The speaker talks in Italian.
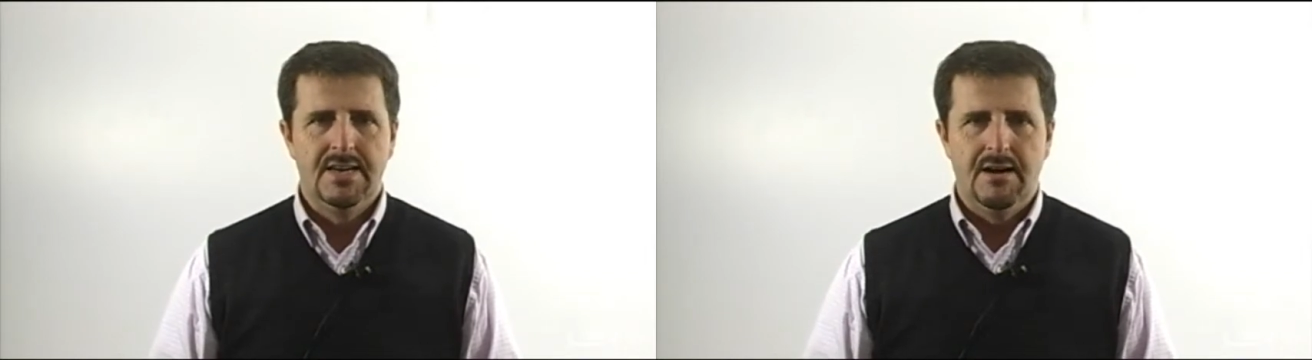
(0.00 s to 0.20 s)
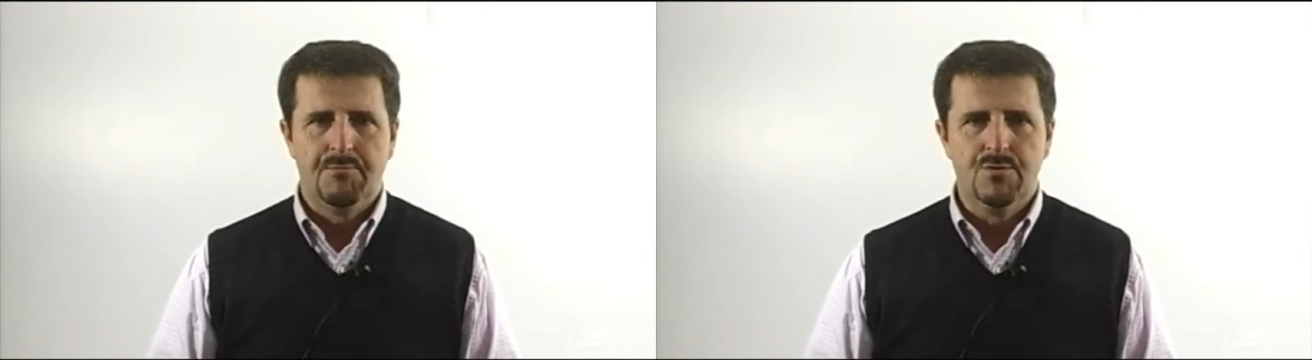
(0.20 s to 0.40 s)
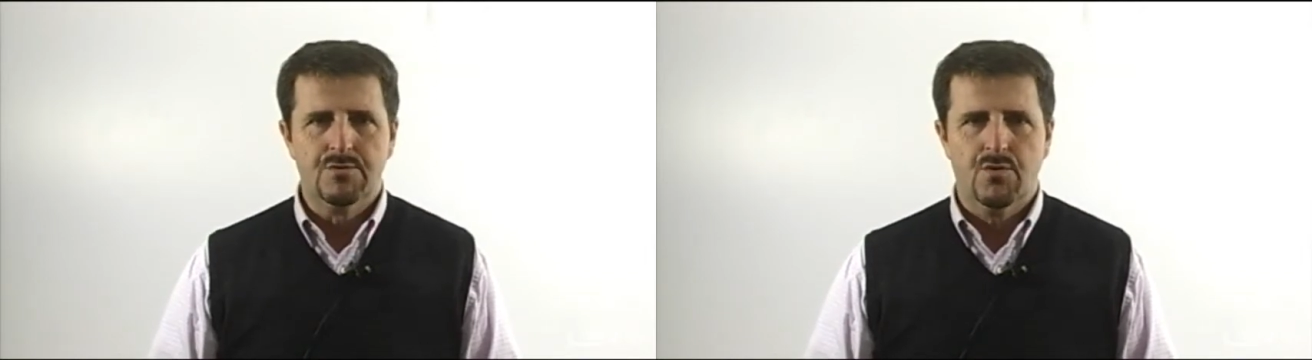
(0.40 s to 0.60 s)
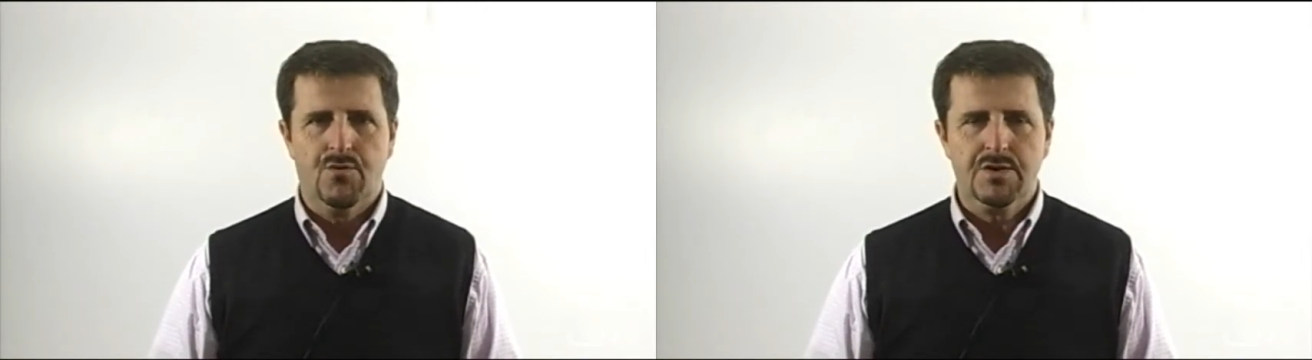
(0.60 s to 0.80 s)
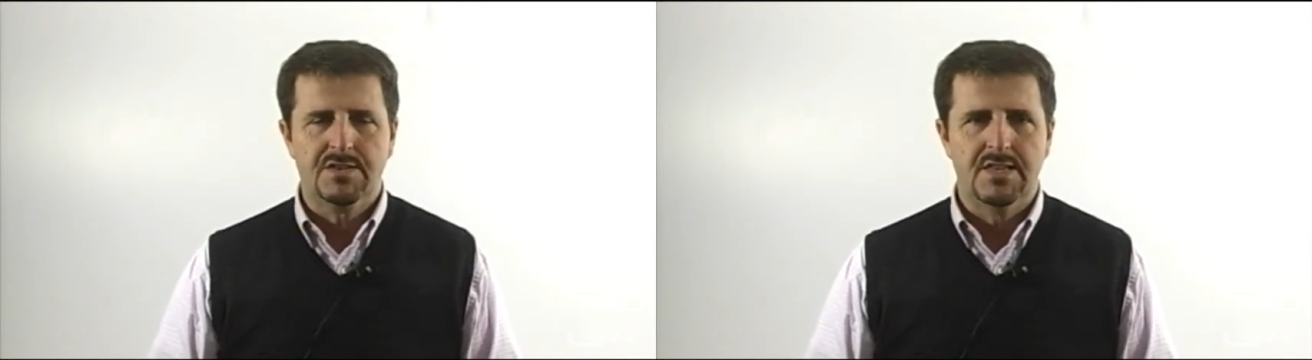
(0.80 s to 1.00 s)
appunto
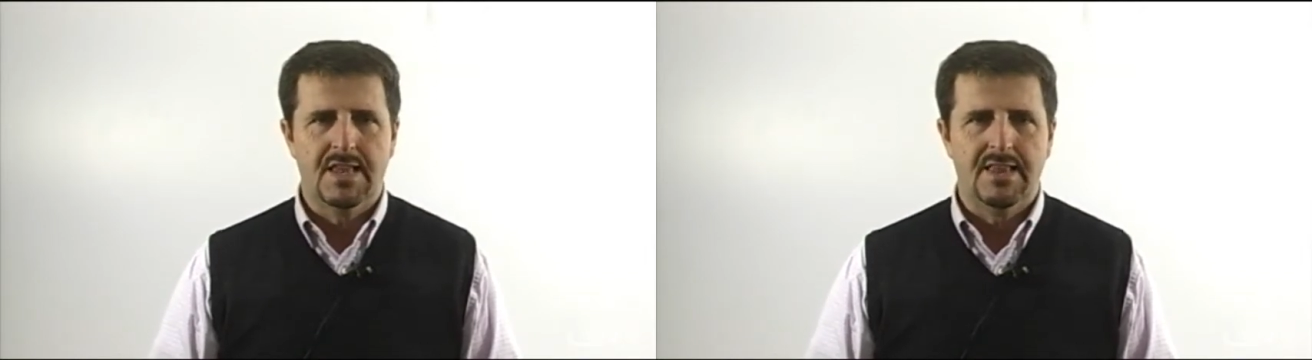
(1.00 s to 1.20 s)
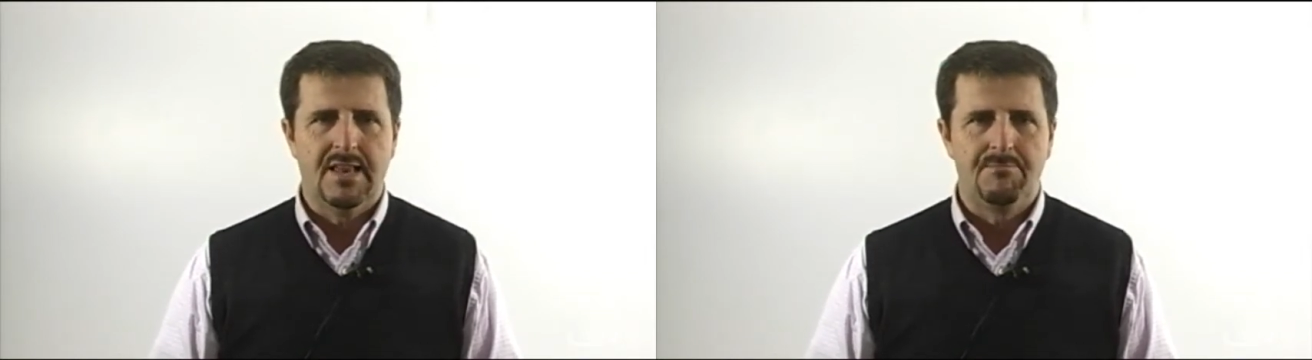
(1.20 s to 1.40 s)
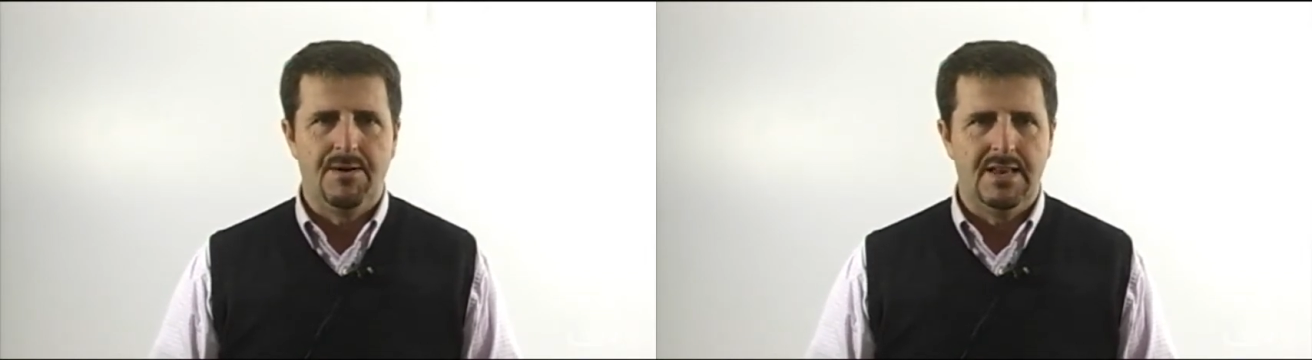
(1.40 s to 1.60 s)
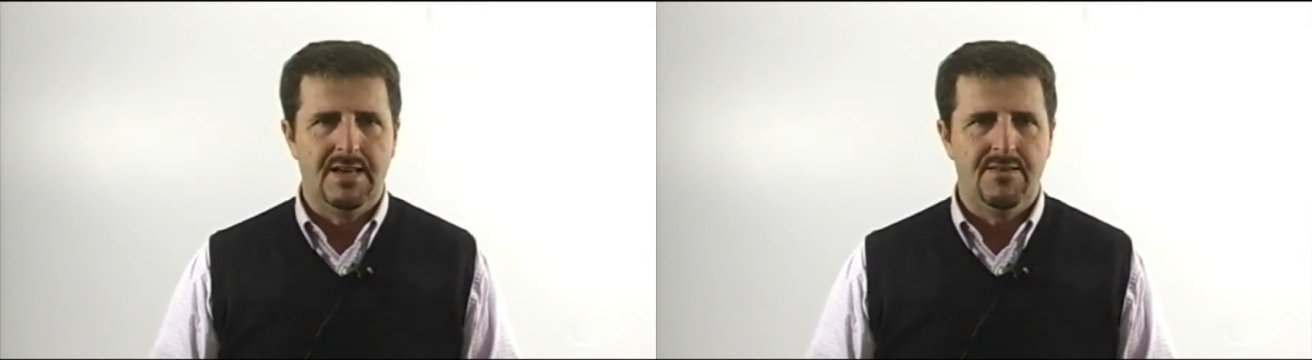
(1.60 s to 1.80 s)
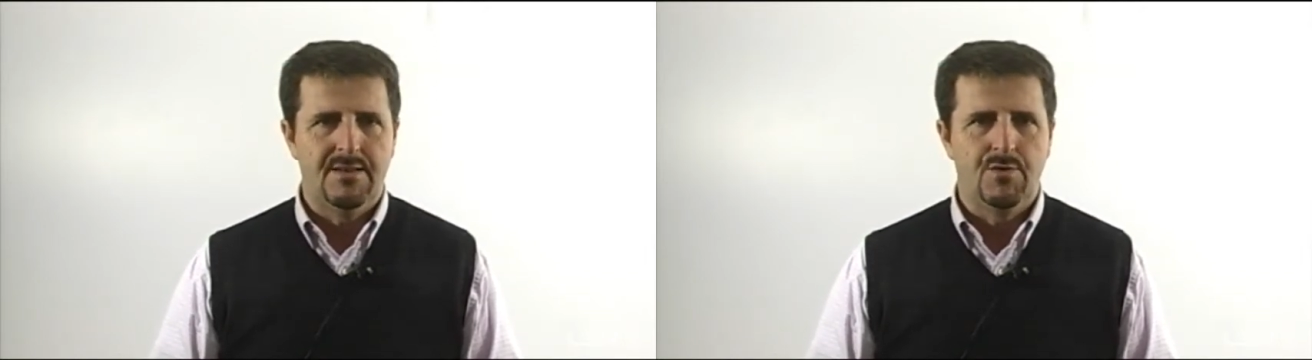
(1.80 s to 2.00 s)
fosse entrata la palla
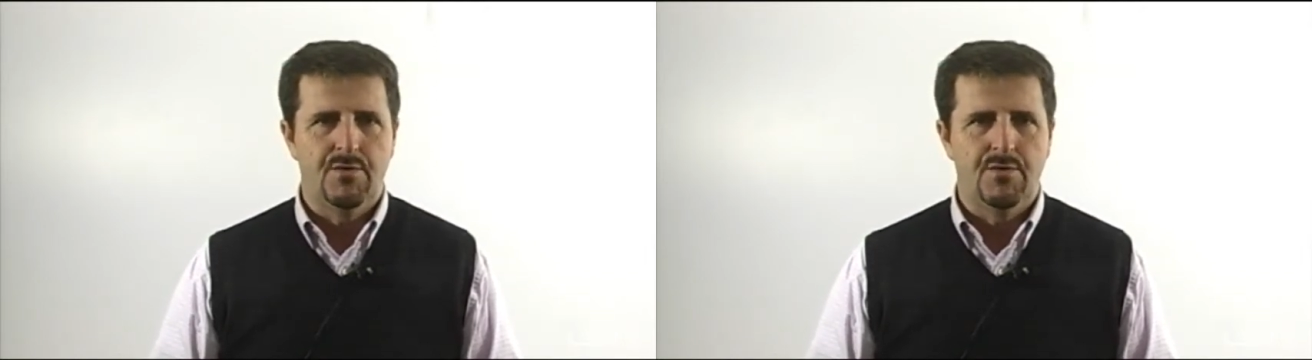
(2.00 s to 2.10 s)
avremmo